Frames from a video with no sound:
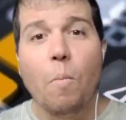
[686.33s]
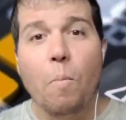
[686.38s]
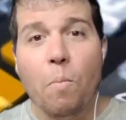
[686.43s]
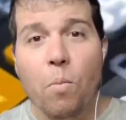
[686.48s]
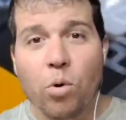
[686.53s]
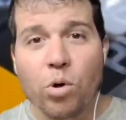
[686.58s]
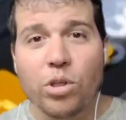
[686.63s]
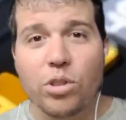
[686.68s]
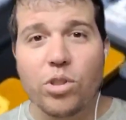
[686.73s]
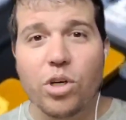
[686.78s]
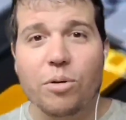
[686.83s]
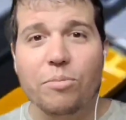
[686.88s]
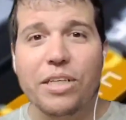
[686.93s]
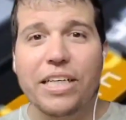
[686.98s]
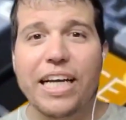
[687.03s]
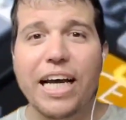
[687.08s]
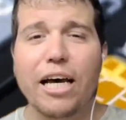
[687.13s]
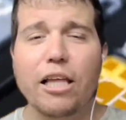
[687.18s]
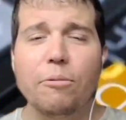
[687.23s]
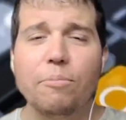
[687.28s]
Muito
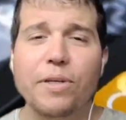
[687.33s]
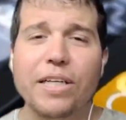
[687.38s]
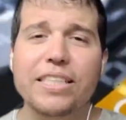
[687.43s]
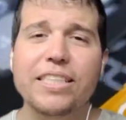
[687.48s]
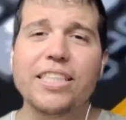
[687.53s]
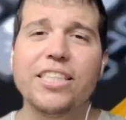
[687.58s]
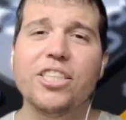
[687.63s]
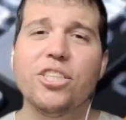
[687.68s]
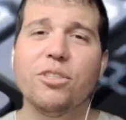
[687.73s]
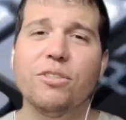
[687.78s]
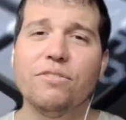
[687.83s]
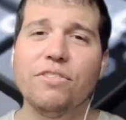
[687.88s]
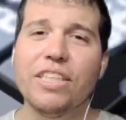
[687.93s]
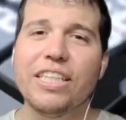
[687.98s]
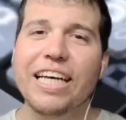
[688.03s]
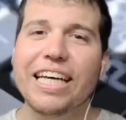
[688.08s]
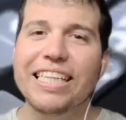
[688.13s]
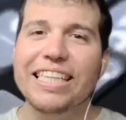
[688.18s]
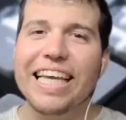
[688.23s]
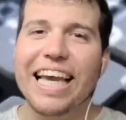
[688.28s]
obrigado por assistir o
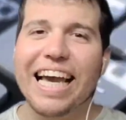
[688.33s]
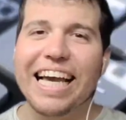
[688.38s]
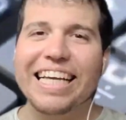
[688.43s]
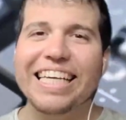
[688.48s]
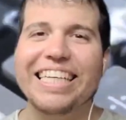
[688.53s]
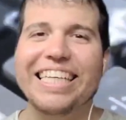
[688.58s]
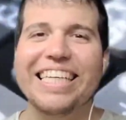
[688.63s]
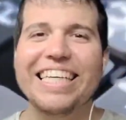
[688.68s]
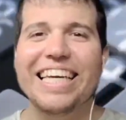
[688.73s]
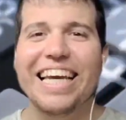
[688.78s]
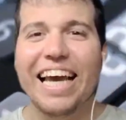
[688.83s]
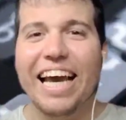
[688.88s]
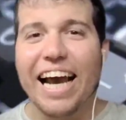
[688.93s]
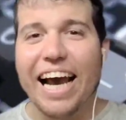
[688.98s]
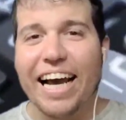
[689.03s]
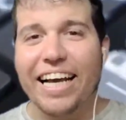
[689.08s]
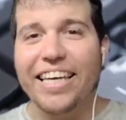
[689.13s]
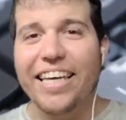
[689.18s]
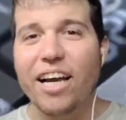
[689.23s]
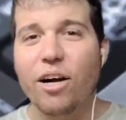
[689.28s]
vídeo até aqui.
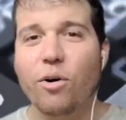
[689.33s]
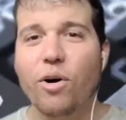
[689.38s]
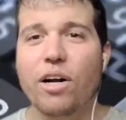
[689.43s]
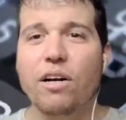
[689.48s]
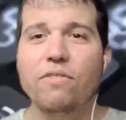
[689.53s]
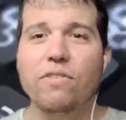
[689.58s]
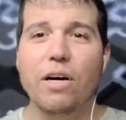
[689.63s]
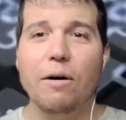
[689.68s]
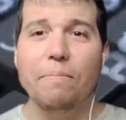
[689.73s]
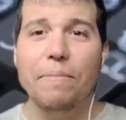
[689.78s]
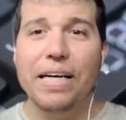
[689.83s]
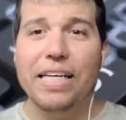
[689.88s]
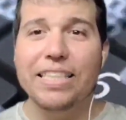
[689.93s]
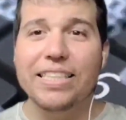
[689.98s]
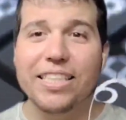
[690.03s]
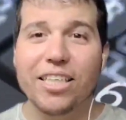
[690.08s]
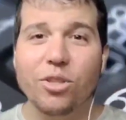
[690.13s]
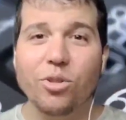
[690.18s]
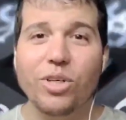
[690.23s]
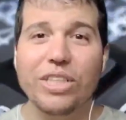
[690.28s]
Aqui agora vão
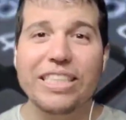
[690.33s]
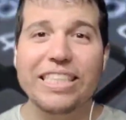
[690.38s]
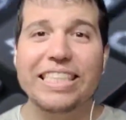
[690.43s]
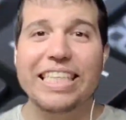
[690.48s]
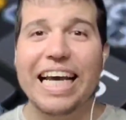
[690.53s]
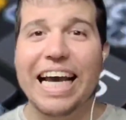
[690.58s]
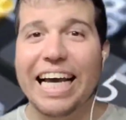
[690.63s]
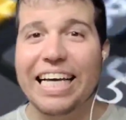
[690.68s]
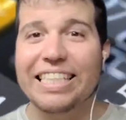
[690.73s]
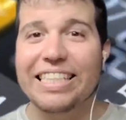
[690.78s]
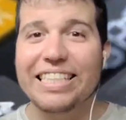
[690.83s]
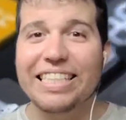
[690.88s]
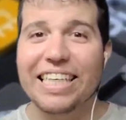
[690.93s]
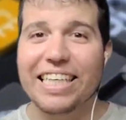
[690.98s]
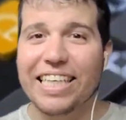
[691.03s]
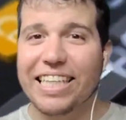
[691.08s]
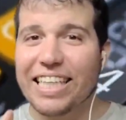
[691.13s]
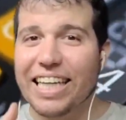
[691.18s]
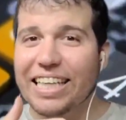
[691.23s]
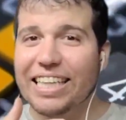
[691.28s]
aparecer dois cards
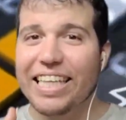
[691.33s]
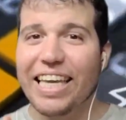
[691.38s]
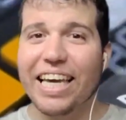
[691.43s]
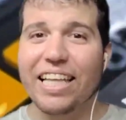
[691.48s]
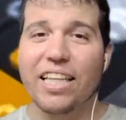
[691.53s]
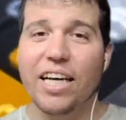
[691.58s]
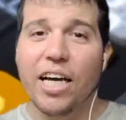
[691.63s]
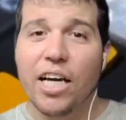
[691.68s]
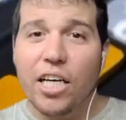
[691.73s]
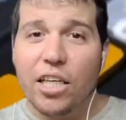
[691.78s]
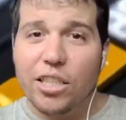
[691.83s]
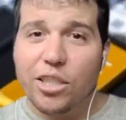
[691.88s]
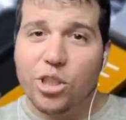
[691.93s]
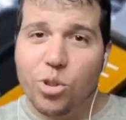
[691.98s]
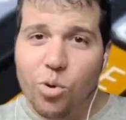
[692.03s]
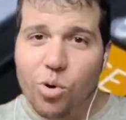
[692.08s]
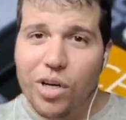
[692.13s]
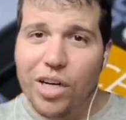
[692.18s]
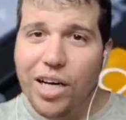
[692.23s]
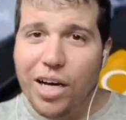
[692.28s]
aqui na tela.
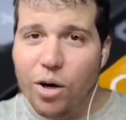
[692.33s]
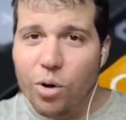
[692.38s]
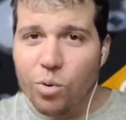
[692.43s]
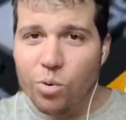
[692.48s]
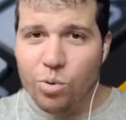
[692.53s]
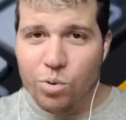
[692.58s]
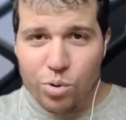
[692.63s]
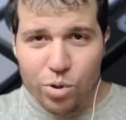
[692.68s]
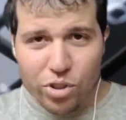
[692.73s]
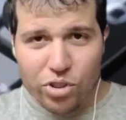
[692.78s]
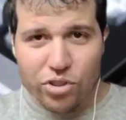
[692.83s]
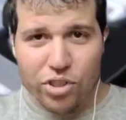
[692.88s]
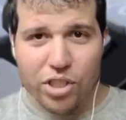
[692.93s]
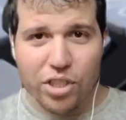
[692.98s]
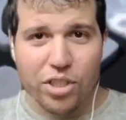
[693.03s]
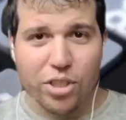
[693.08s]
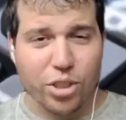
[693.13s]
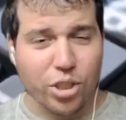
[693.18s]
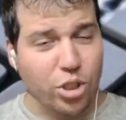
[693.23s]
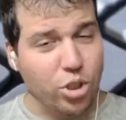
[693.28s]
Escolha um dos
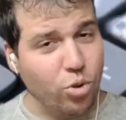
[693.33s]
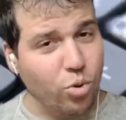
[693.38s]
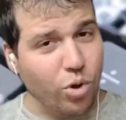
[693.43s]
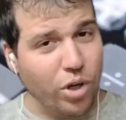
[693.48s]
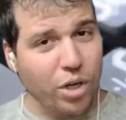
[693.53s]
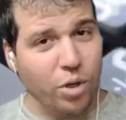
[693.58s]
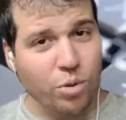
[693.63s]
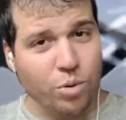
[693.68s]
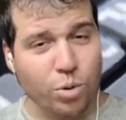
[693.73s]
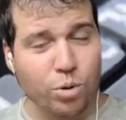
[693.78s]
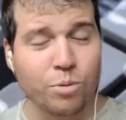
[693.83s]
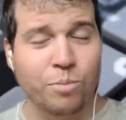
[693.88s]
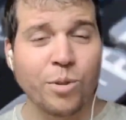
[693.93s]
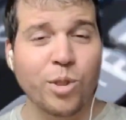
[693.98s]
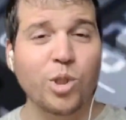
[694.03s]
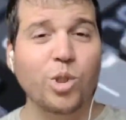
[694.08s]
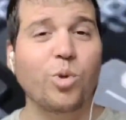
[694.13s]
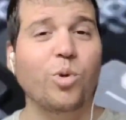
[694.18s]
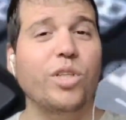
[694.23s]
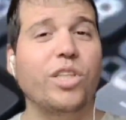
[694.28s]
vídeos, escolha um dos
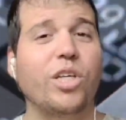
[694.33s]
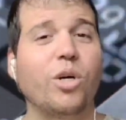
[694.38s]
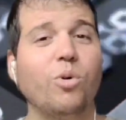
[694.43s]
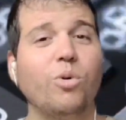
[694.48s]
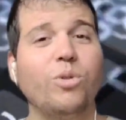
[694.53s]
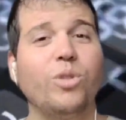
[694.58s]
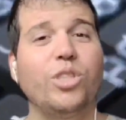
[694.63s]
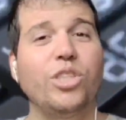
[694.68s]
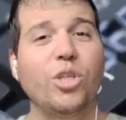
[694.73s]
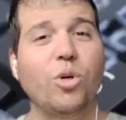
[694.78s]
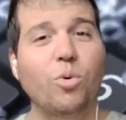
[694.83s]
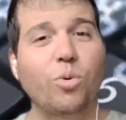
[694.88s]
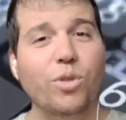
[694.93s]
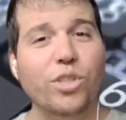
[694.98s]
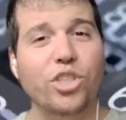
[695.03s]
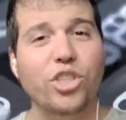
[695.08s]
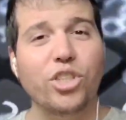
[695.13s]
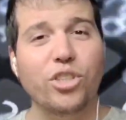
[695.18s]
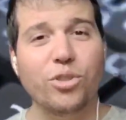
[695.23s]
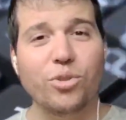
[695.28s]
meus conteúdos e
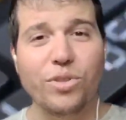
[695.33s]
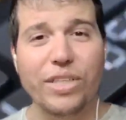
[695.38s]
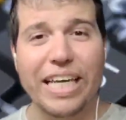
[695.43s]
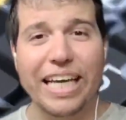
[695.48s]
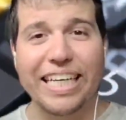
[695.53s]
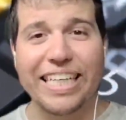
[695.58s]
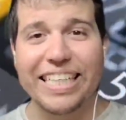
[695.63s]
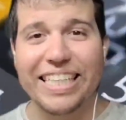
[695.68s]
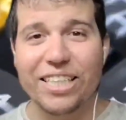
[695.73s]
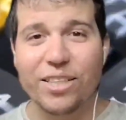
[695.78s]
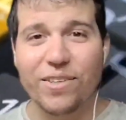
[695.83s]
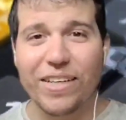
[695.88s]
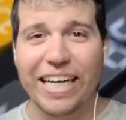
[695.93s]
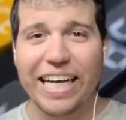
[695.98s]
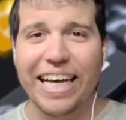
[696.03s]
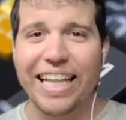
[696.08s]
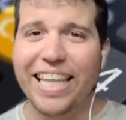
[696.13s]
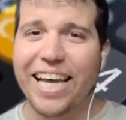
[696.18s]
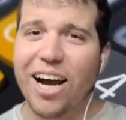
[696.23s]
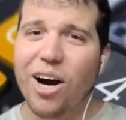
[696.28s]
continue aqui no
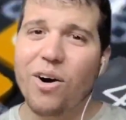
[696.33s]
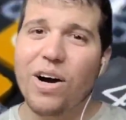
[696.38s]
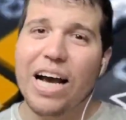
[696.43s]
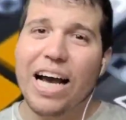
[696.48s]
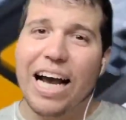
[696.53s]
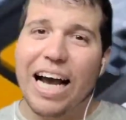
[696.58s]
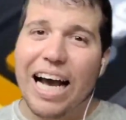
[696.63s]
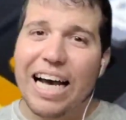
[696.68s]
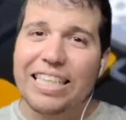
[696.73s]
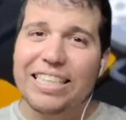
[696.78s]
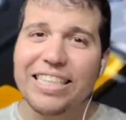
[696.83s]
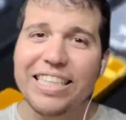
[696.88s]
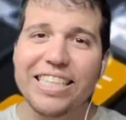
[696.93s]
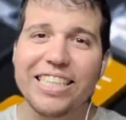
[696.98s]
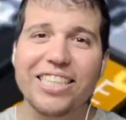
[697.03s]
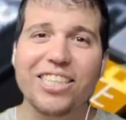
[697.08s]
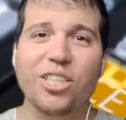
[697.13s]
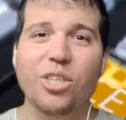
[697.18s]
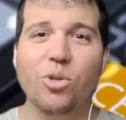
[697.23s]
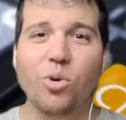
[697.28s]
canal
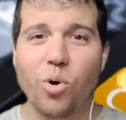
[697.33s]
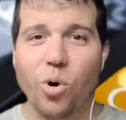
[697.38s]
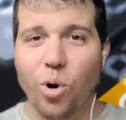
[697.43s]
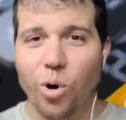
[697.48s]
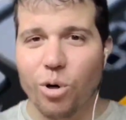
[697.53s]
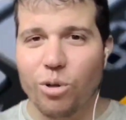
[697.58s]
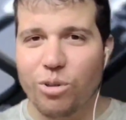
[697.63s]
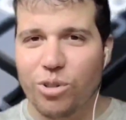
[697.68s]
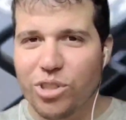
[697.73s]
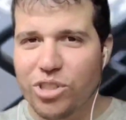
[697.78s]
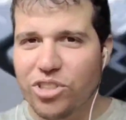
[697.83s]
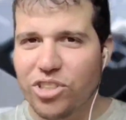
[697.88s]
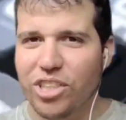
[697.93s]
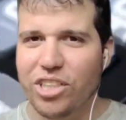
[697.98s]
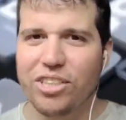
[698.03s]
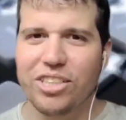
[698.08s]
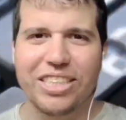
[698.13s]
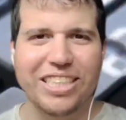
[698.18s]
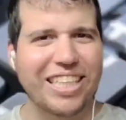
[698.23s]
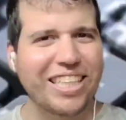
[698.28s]
assistindo outros
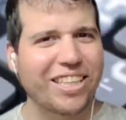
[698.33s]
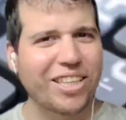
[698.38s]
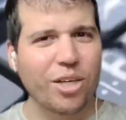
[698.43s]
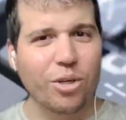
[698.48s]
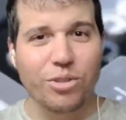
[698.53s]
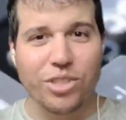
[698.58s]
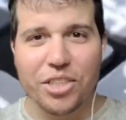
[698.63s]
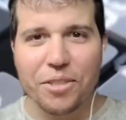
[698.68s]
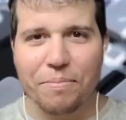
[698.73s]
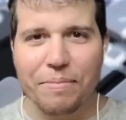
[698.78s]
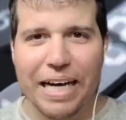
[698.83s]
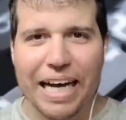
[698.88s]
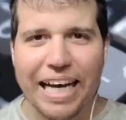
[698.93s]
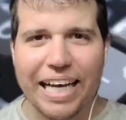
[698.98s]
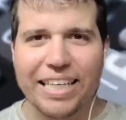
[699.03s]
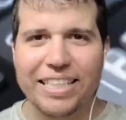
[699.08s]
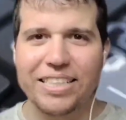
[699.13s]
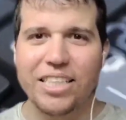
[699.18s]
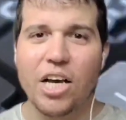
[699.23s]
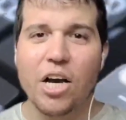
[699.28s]
vídeos que estão
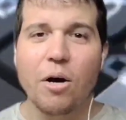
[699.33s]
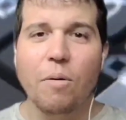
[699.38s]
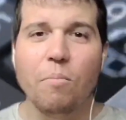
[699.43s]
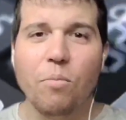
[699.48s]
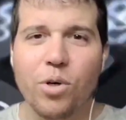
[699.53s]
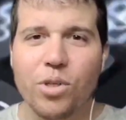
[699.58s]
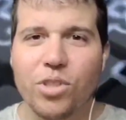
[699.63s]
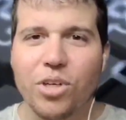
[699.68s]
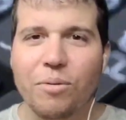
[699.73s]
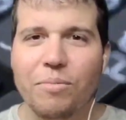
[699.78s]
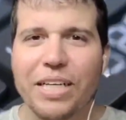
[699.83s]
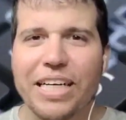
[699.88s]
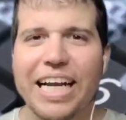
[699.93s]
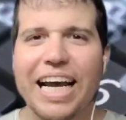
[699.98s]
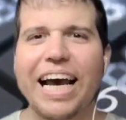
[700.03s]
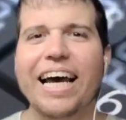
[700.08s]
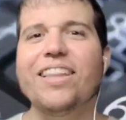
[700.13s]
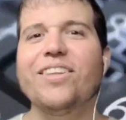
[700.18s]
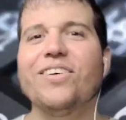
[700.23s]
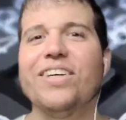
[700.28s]
demais. Muito
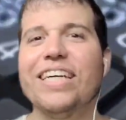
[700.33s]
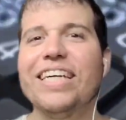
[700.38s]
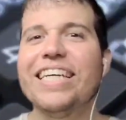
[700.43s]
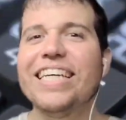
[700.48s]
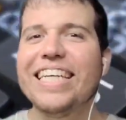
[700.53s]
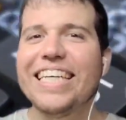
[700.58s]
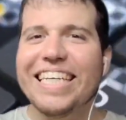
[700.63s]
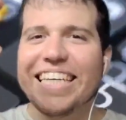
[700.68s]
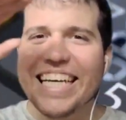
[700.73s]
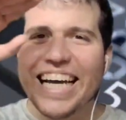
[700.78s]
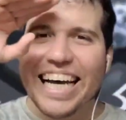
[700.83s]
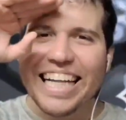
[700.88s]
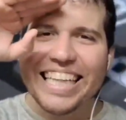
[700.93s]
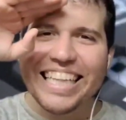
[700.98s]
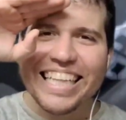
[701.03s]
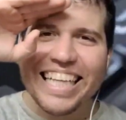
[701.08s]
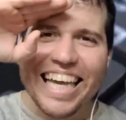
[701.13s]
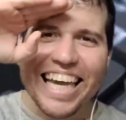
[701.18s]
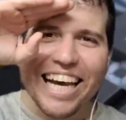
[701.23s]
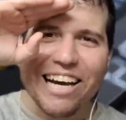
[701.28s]
obrigado e
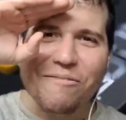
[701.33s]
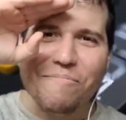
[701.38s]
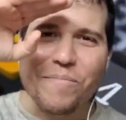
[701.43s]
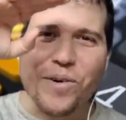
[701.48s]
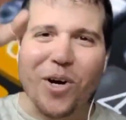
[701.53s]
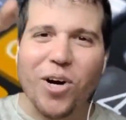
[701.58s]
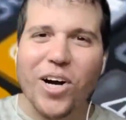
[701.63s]
até a